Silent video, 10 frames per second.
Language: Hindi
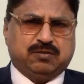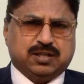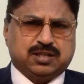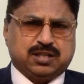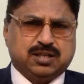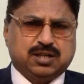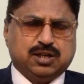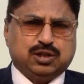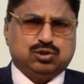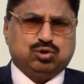गवादर
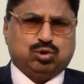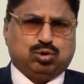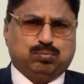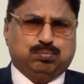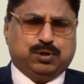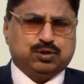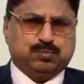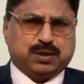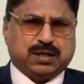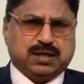जो बहुत
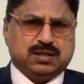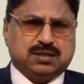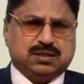बड़ा